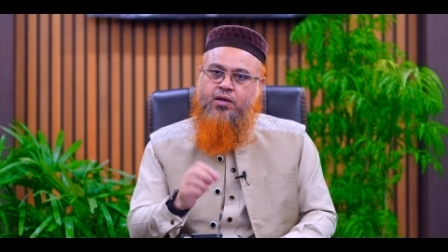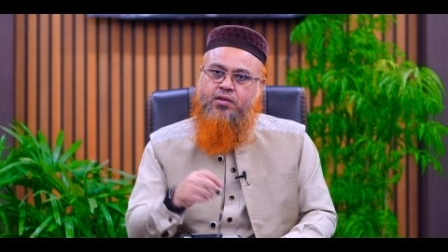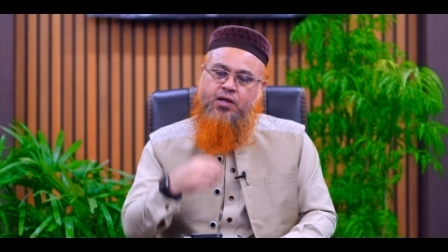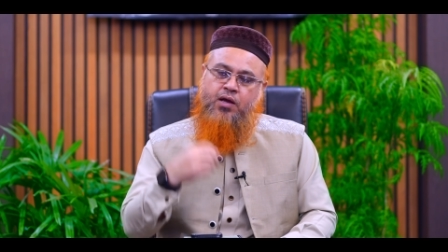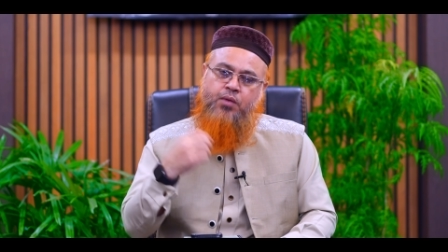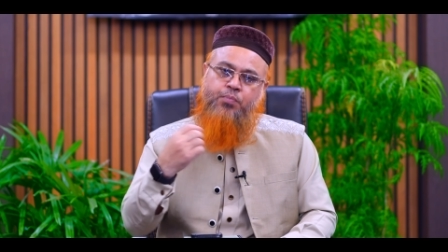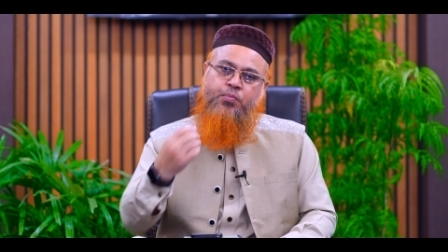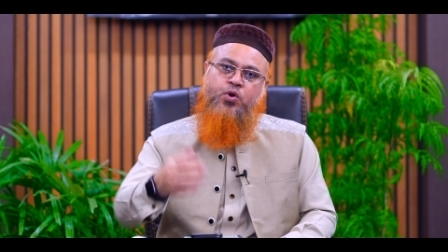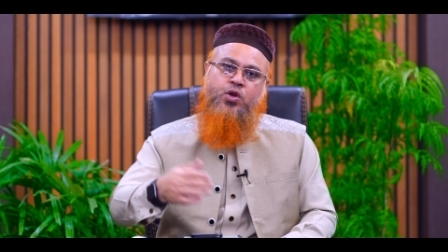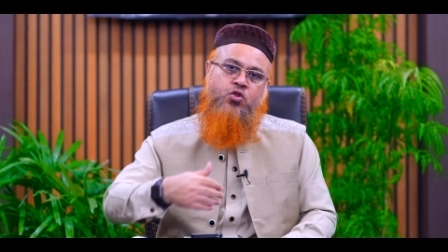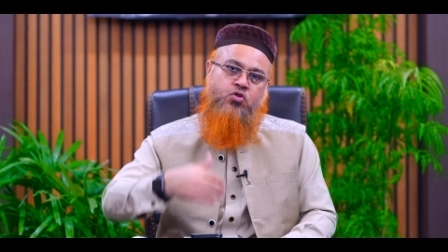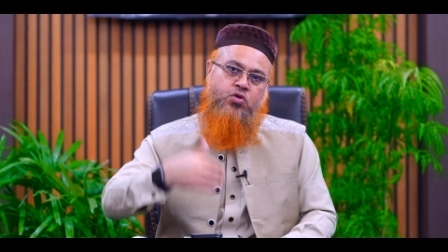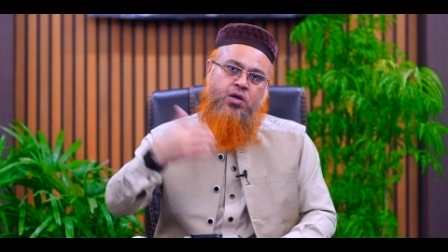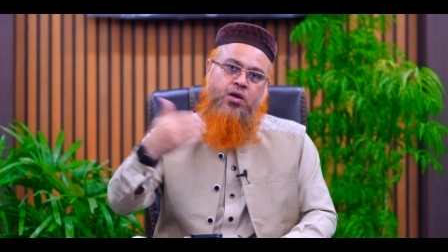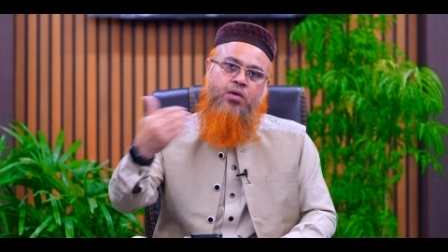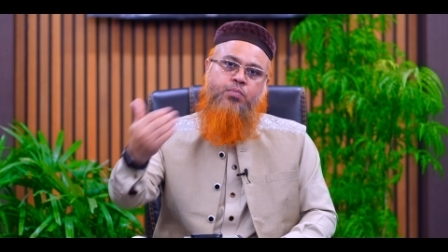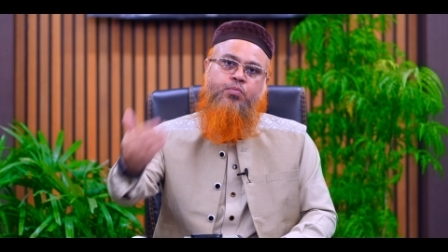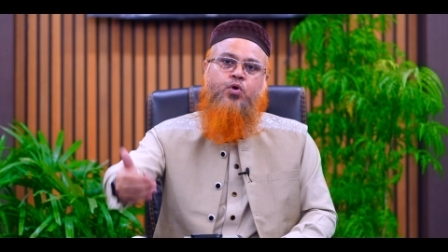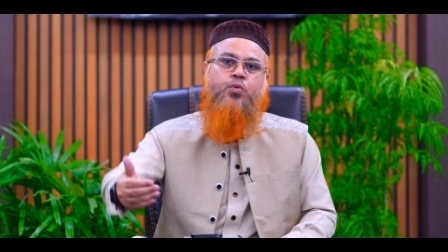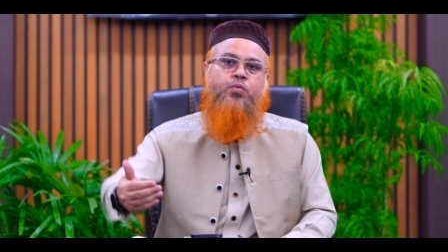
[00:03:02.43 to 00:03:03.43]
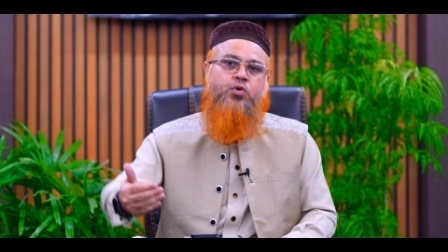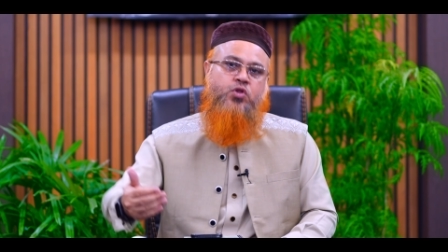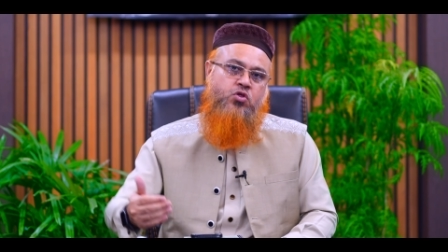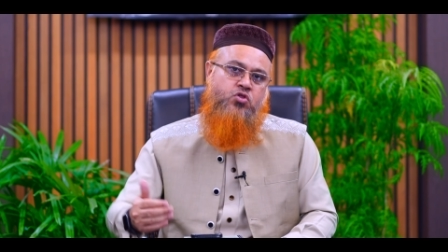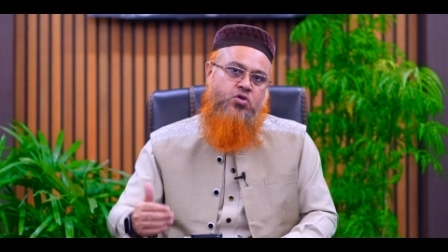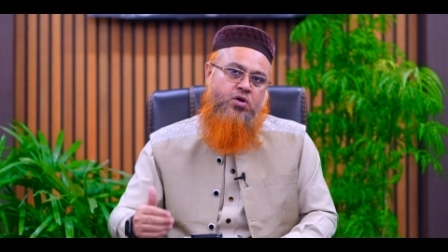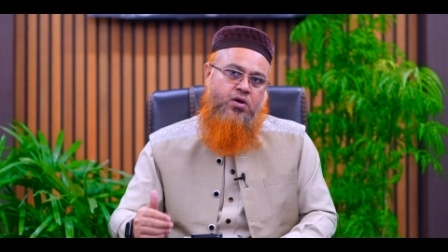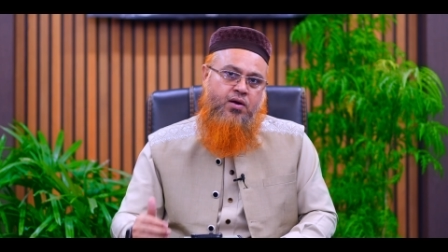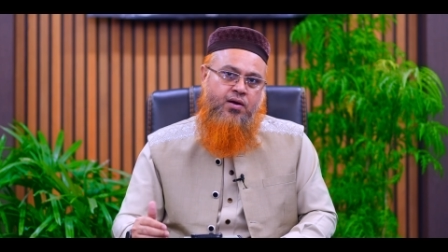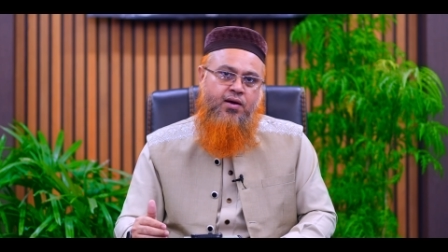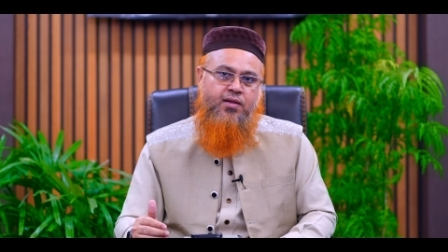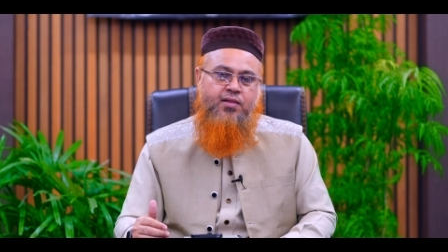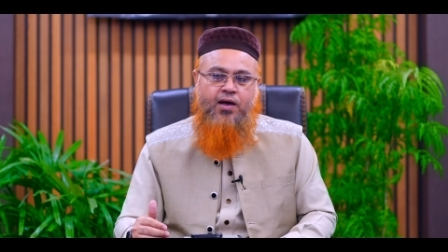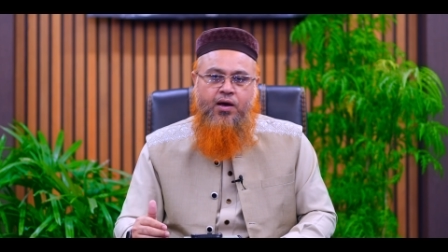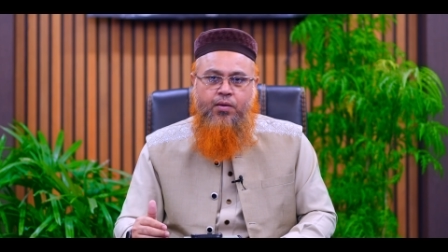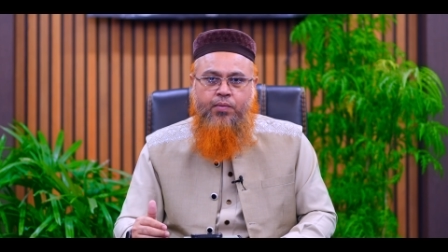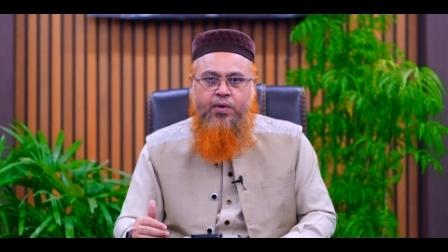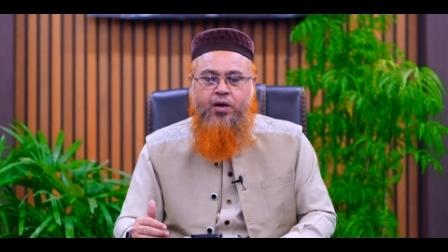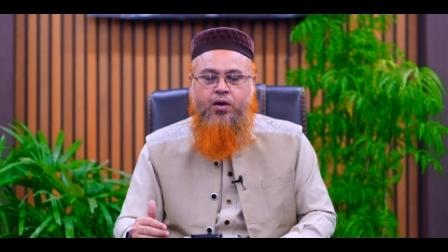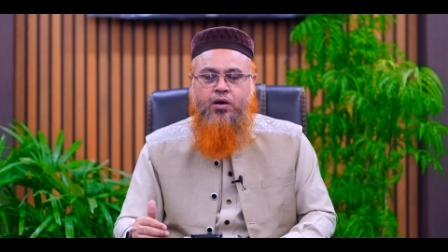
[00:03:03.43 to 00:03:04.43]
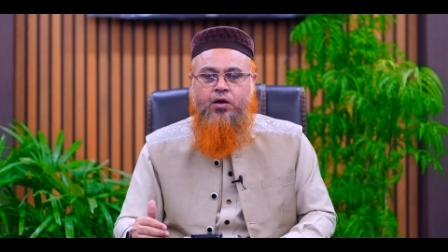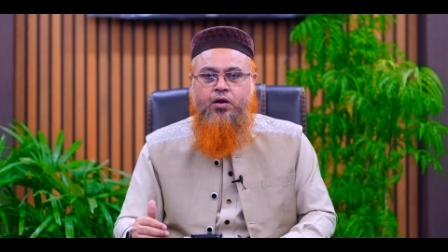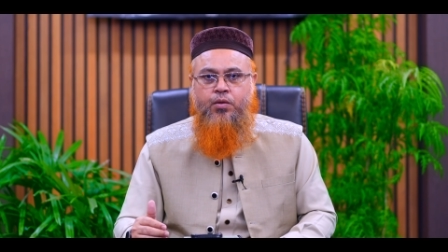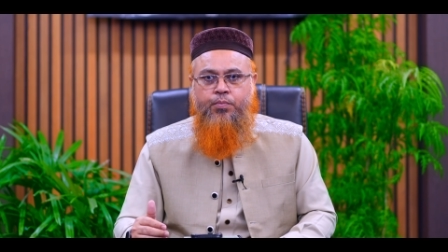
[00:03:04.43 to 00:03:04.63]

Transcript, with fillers: তারপরে ইনশাআল্লাহ পরবর্তী চার রাকাত আবার